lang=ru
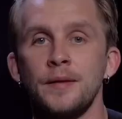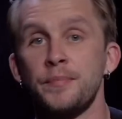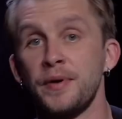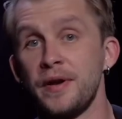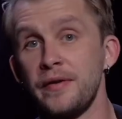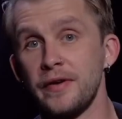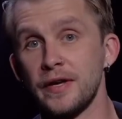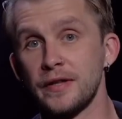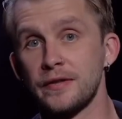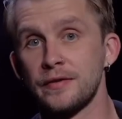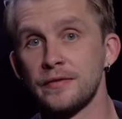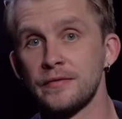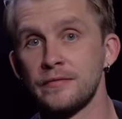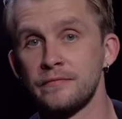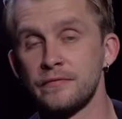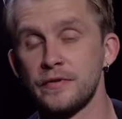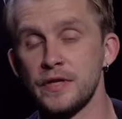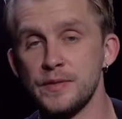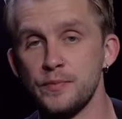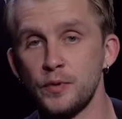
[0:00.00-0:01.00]
Привет!
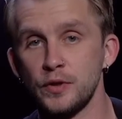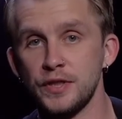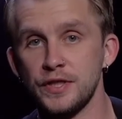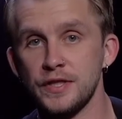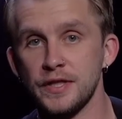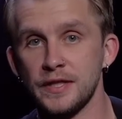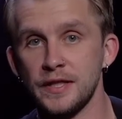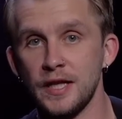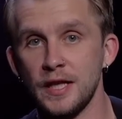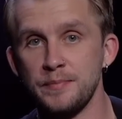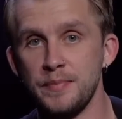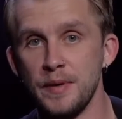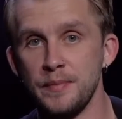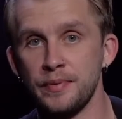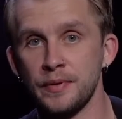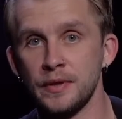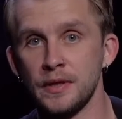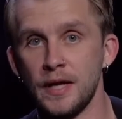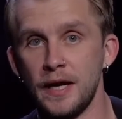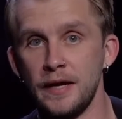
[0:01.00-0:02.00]
Вы смотрите канал
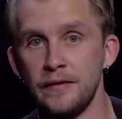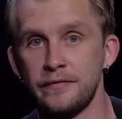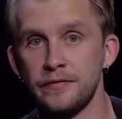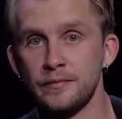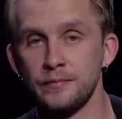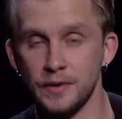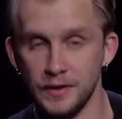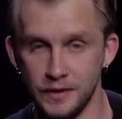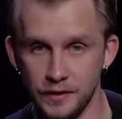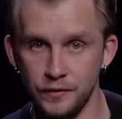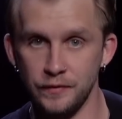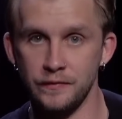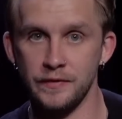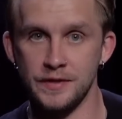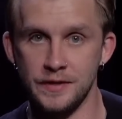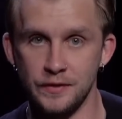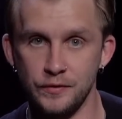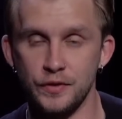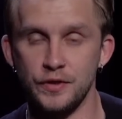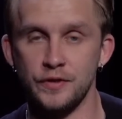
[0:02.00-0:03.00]
People Life. Благодарю
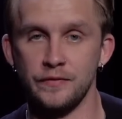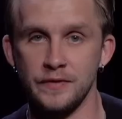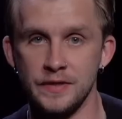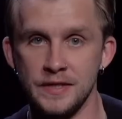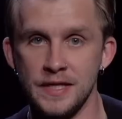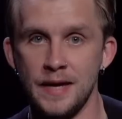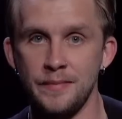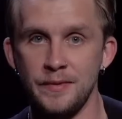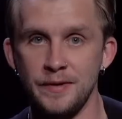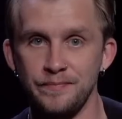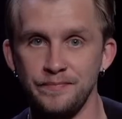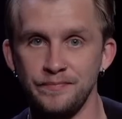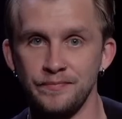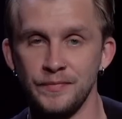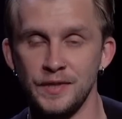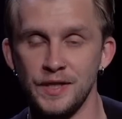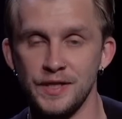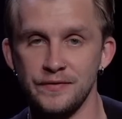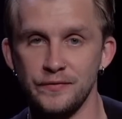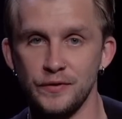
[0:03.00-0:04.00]
вас за то, что вы с нами.
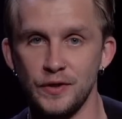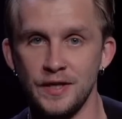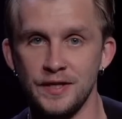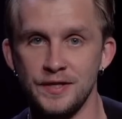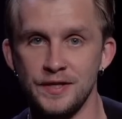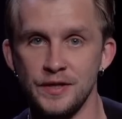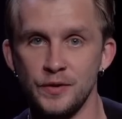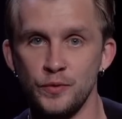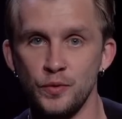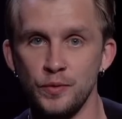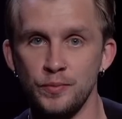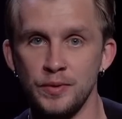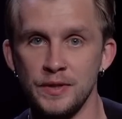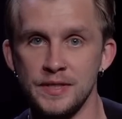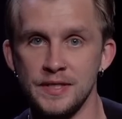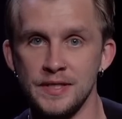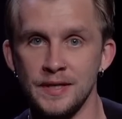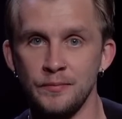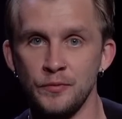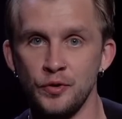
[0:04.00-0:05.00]
Меня зовут Алексей
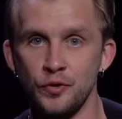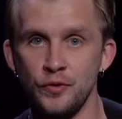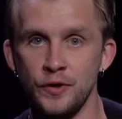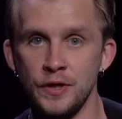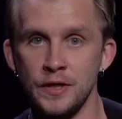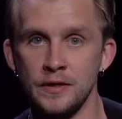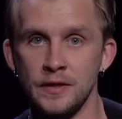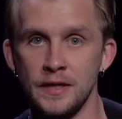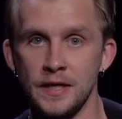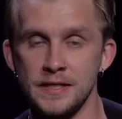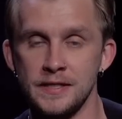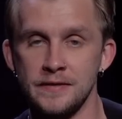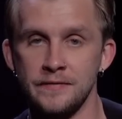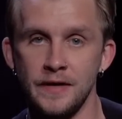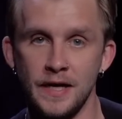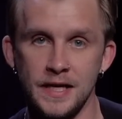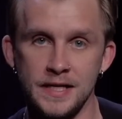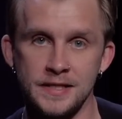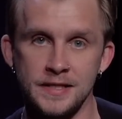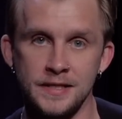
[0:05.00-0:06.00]
Курбан. Со мной на
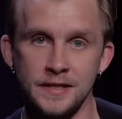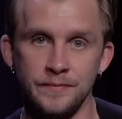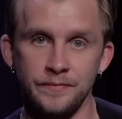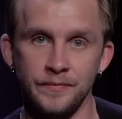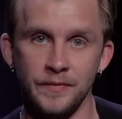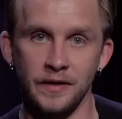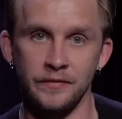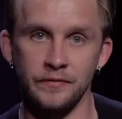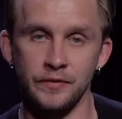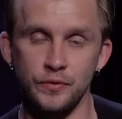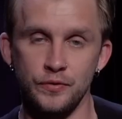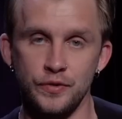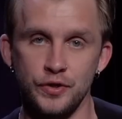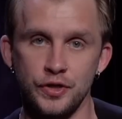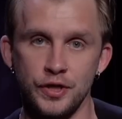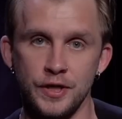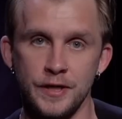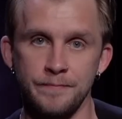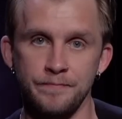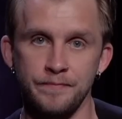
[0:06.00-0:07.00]
связи
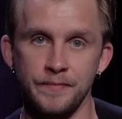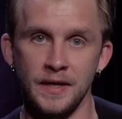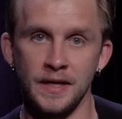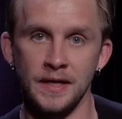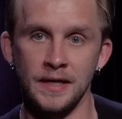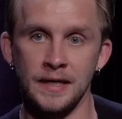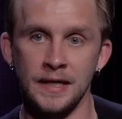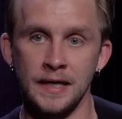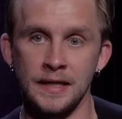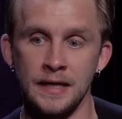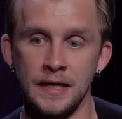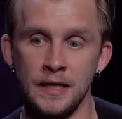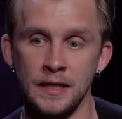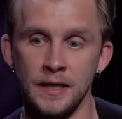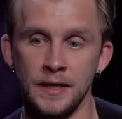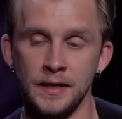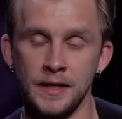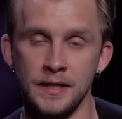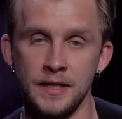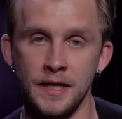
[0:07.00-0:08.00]
ведущая
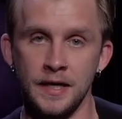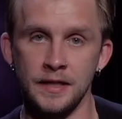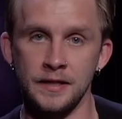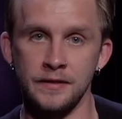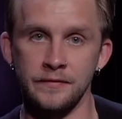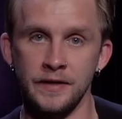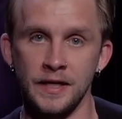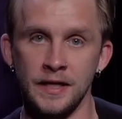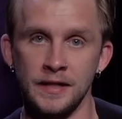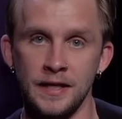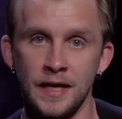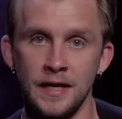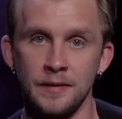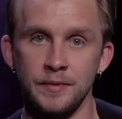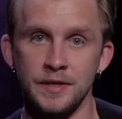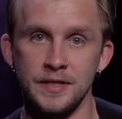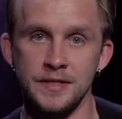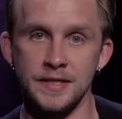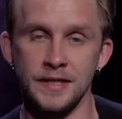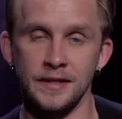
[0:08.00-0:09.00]
канала Гадания ТВ» Наталья
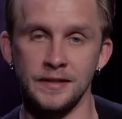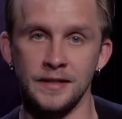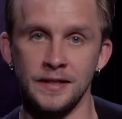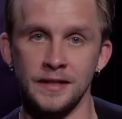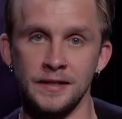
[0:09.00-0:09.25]
Борисенко.